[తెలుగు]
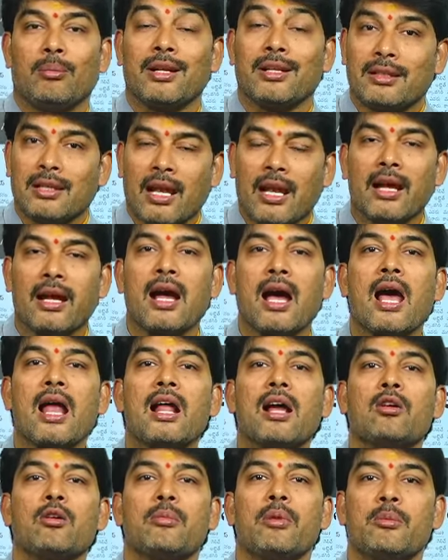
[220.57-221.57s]
మరి
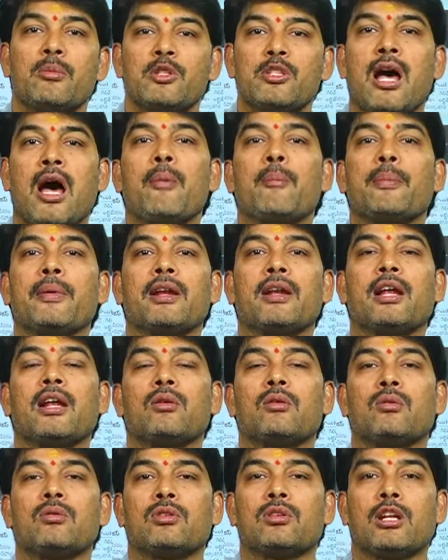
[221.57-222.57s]
తెలంగాణకు మేము ఛాంపియన్లు
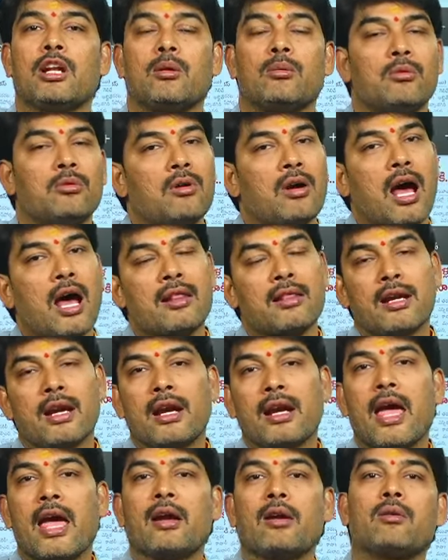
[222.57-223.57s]
అనుకుంటున్నాము ఆంధ్ర
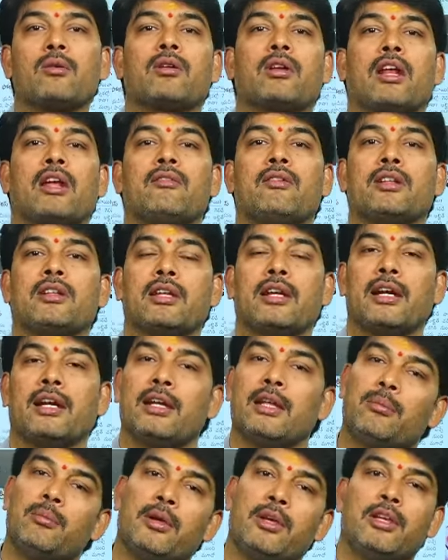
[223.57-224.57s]
నాయకుడు రేవంత్
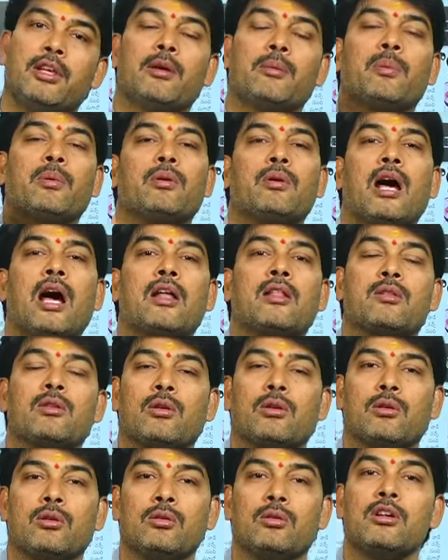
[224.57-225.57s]
రెడ్డి బీజేపీలు
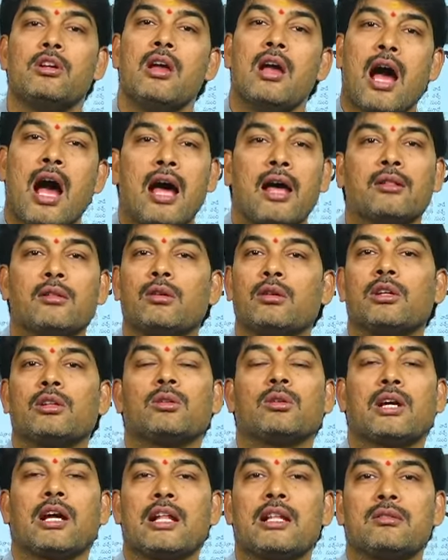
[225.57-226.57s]
ఆంధ్రోళ్ళు
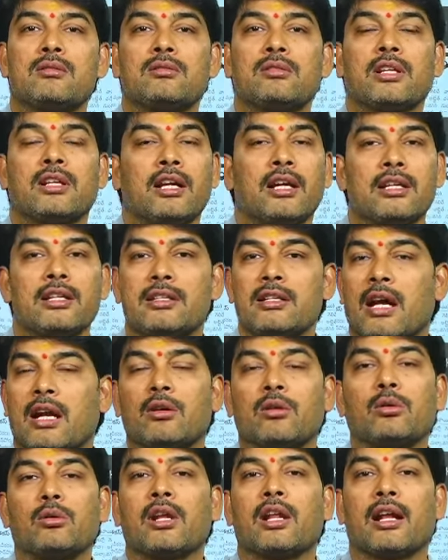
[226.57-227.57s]
ఆంధ్రోళ్ళతో కలిసి ఉంటారని
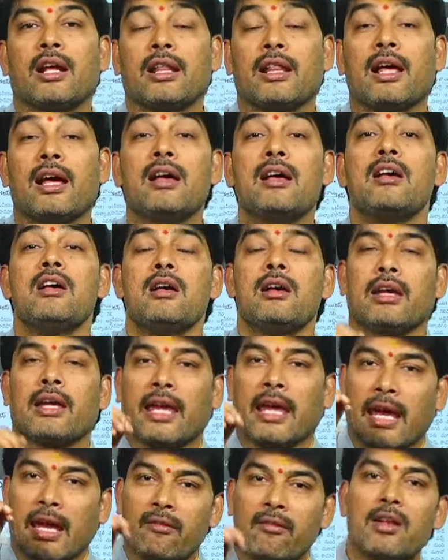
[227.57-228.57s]
అంటున్నారు కదా
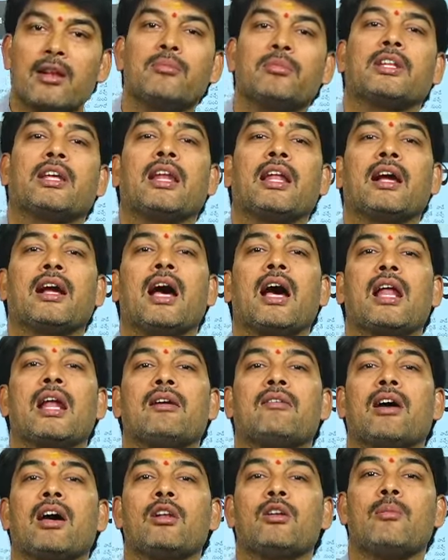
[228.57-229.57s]
కేవలం
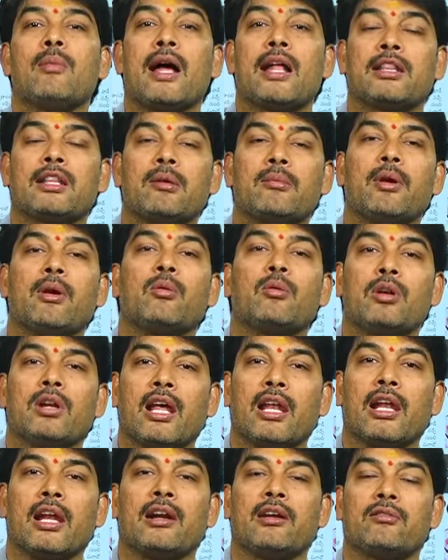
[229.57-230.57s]
తెలంగాణ వాళ్ళు మాత్రమే
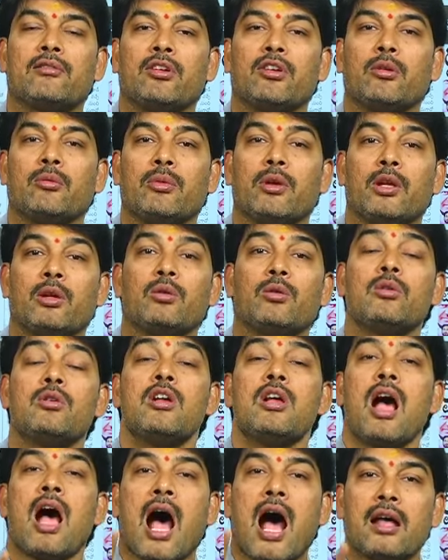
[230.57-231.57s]
ఉండాలన్నటువంటి మీరు
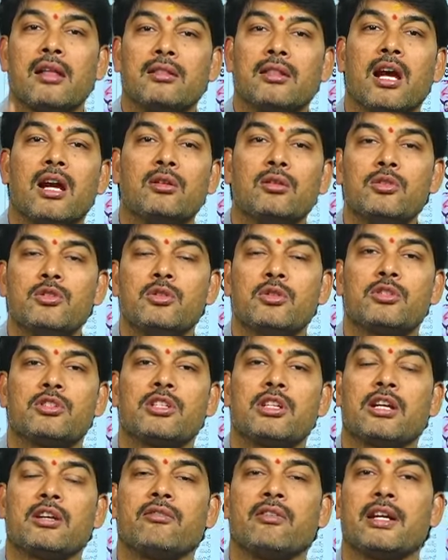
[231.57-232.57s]
ఆంధ్ర నుంచి
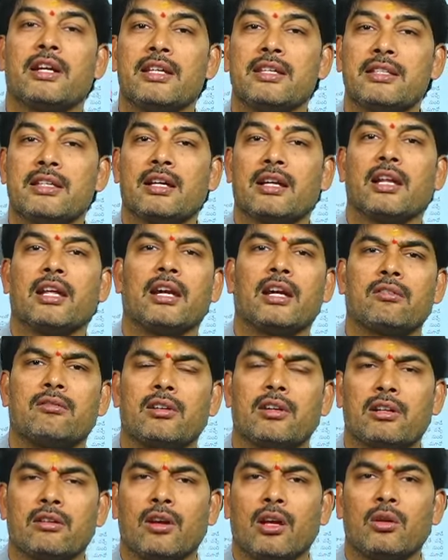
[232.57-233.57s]
వచ్చినటువంటి సెటిల్
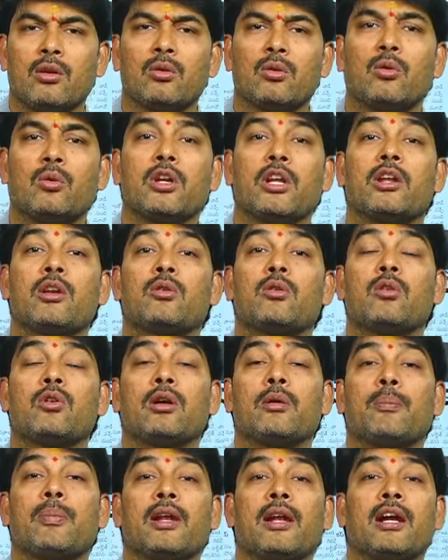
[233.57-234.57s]
అయినటువంటి వాళ్ళు కోనేరు
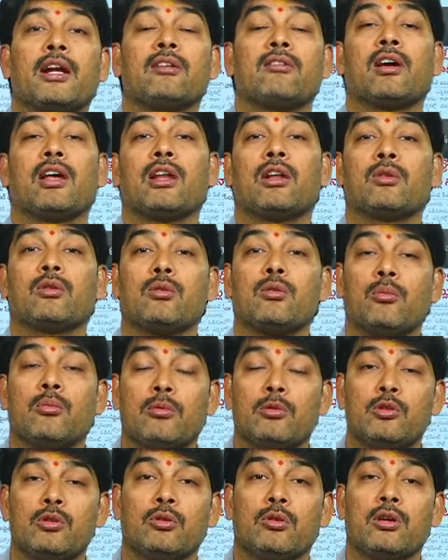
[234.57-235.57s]
కోనప్ప లాంటి వాళ్లకు
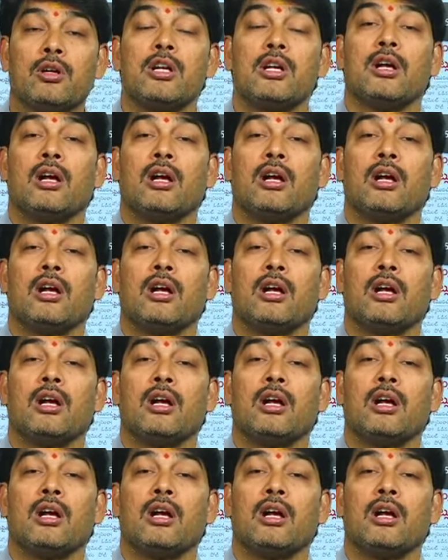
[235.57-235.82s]
జో